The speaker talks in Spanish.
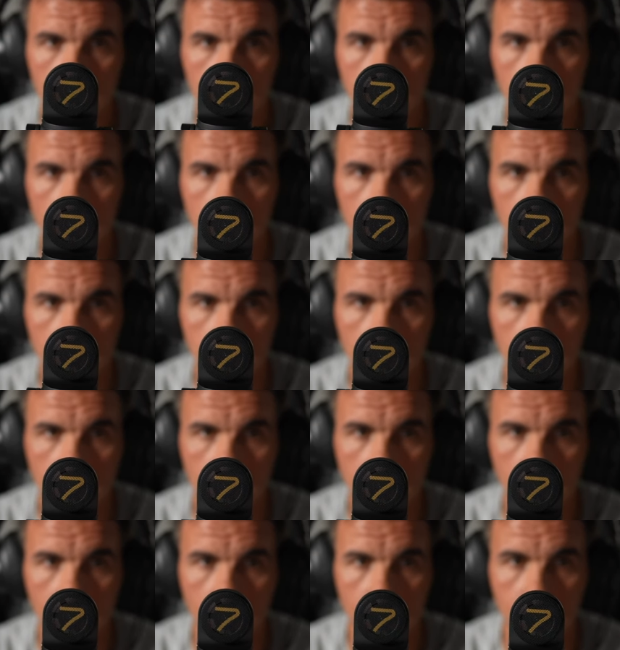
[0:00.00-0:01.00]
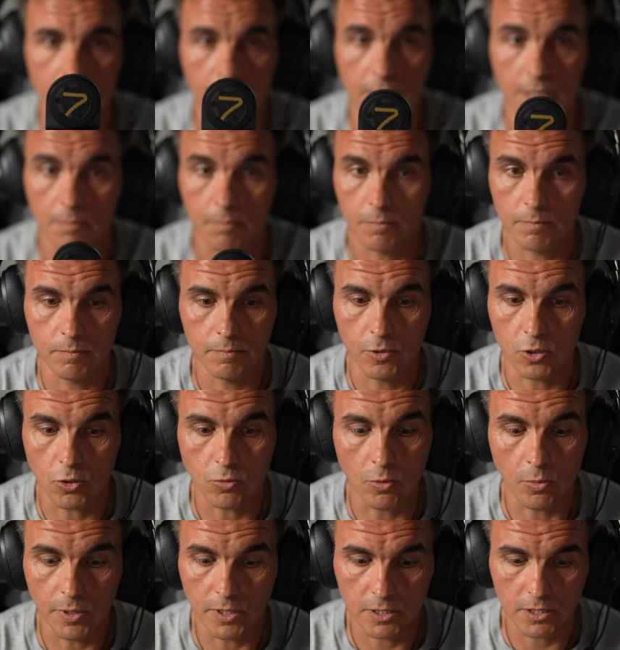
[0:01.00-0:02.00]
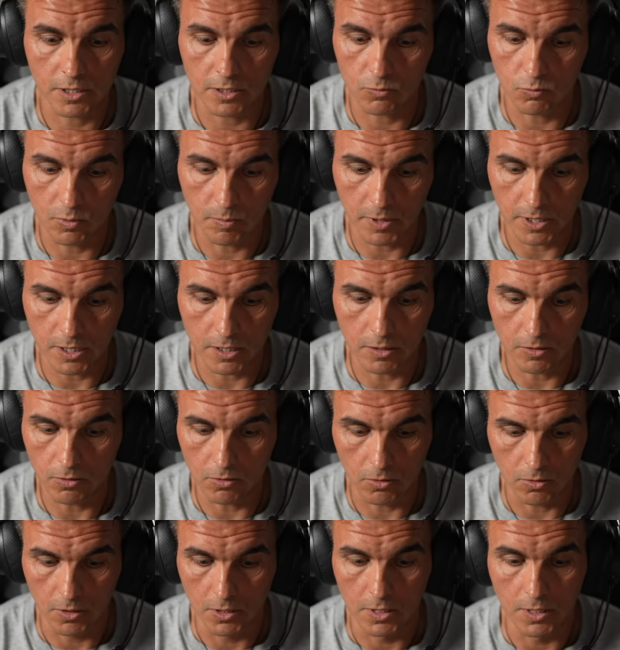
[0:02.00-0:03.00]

aquí, aquí ya lo captaría. Pero como veis, es muy pequeñito